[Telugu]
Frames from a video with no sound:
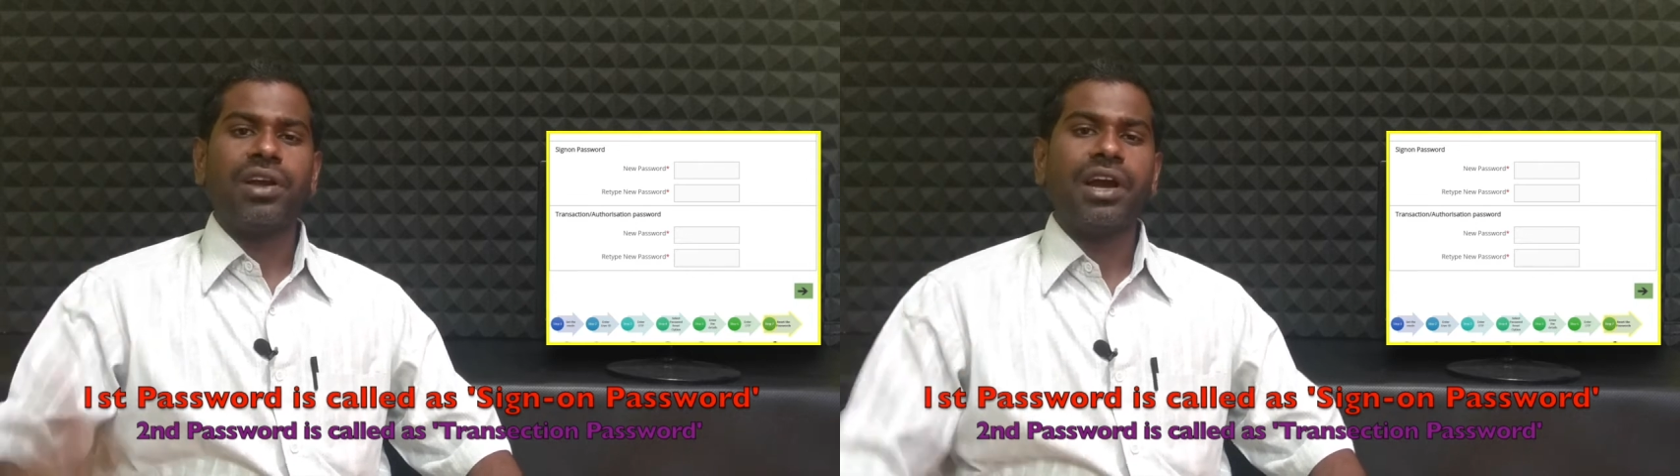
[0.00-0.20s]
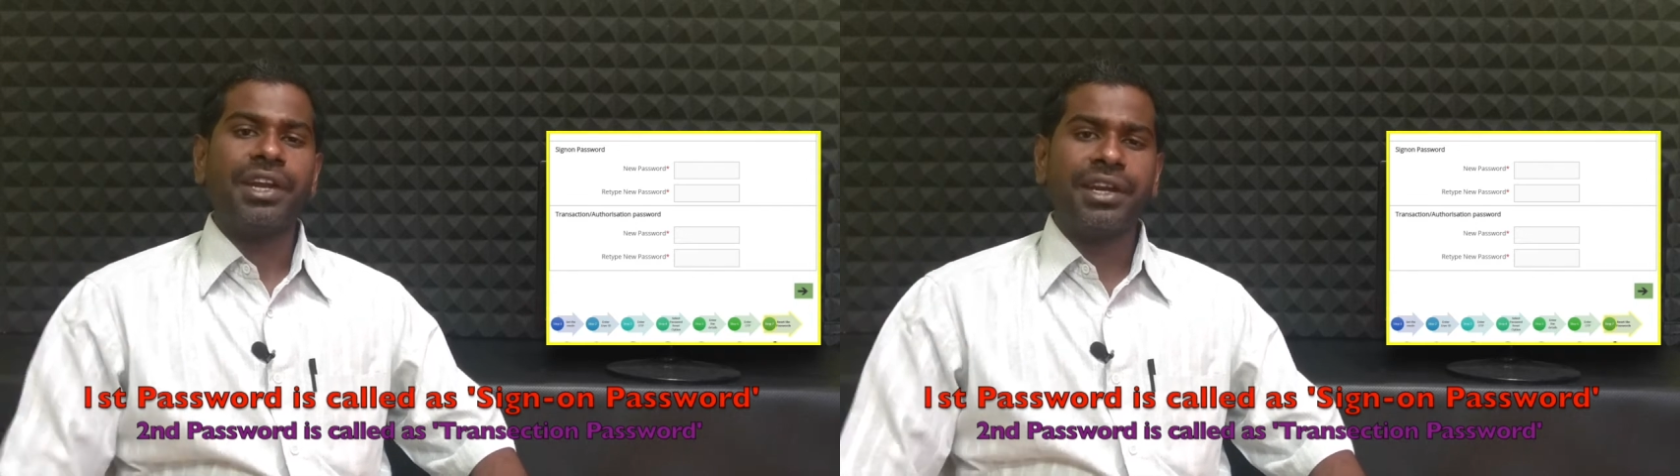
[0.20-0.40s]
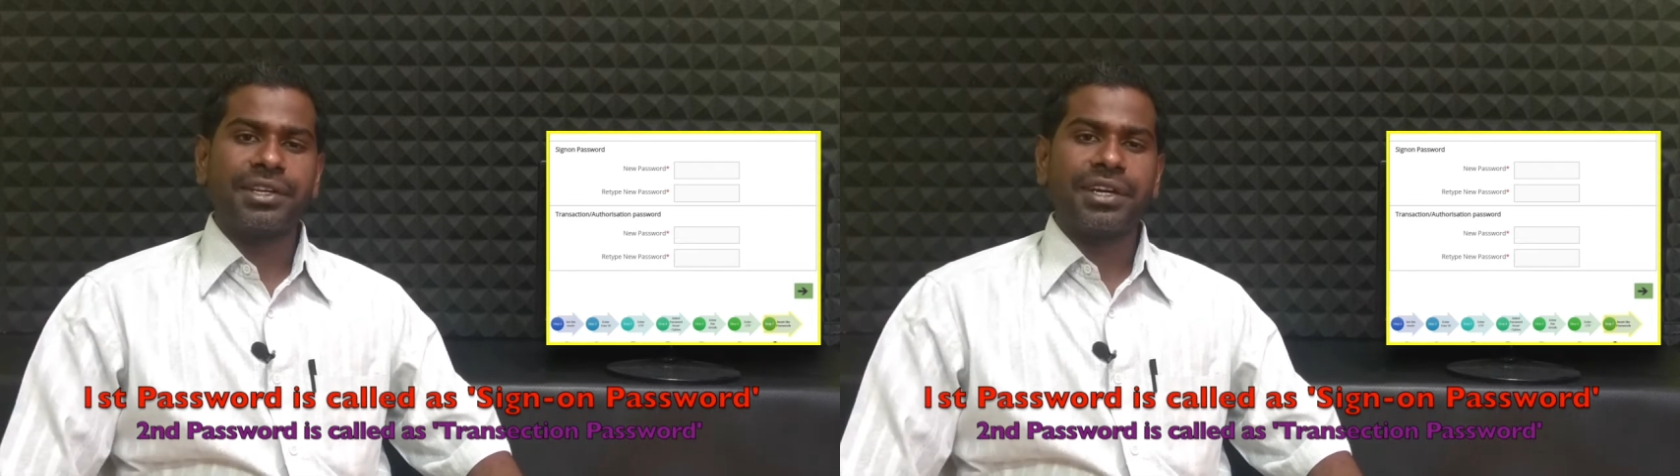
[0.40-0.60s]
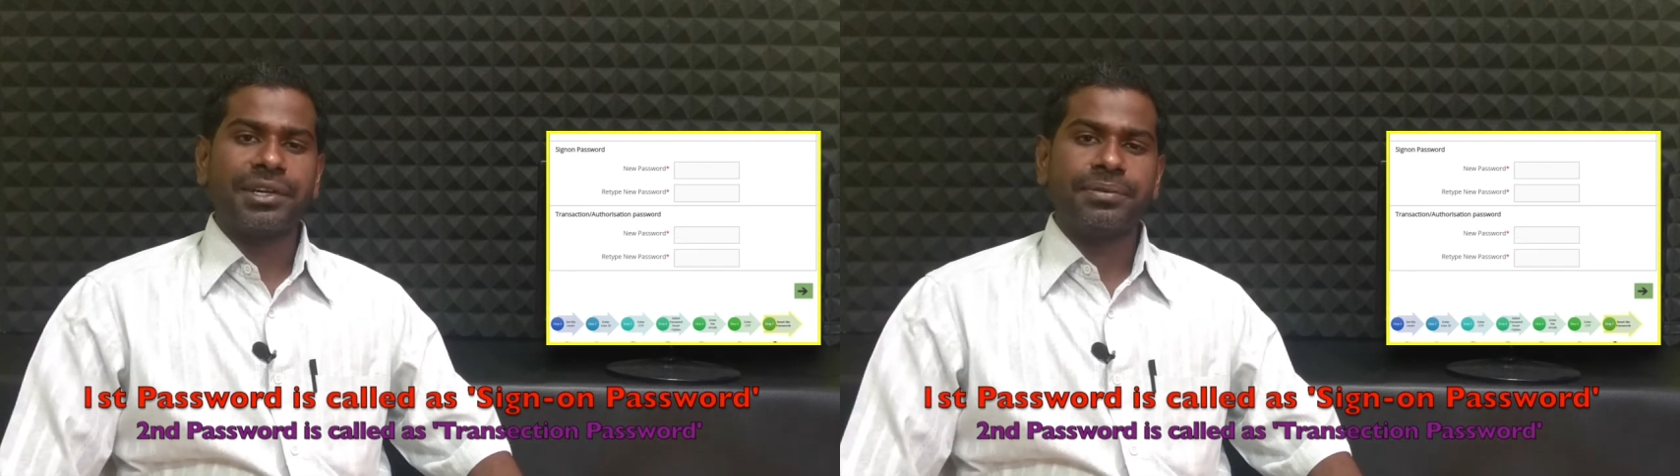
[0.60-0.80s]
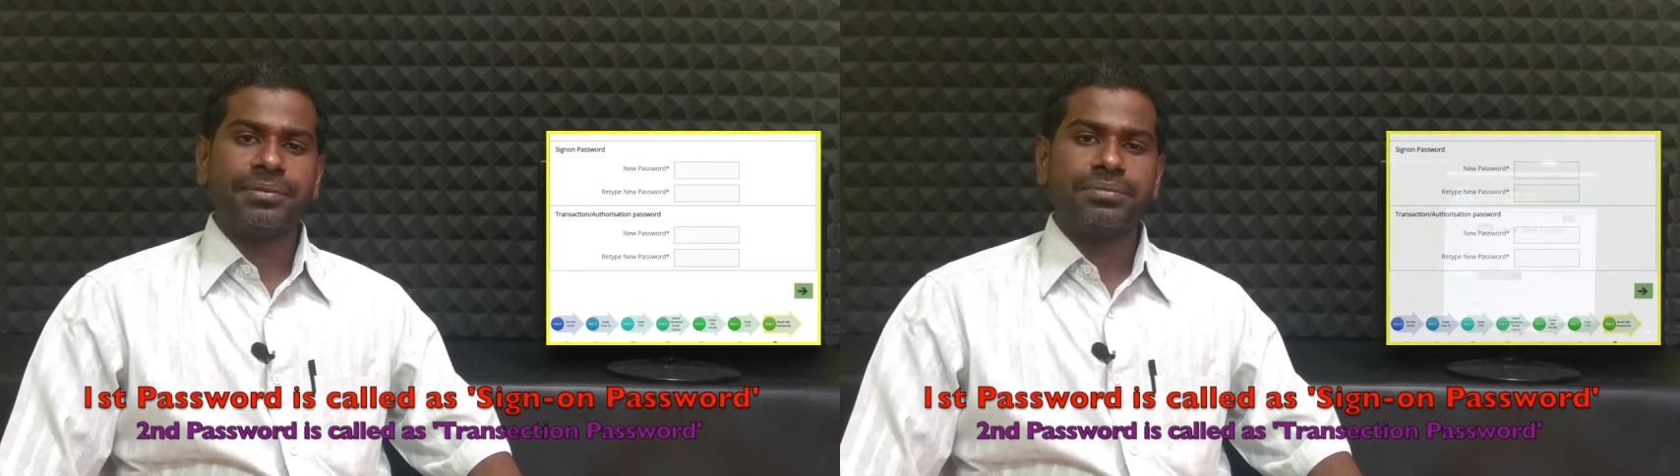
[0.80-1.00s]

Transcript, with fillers: అని అంటారు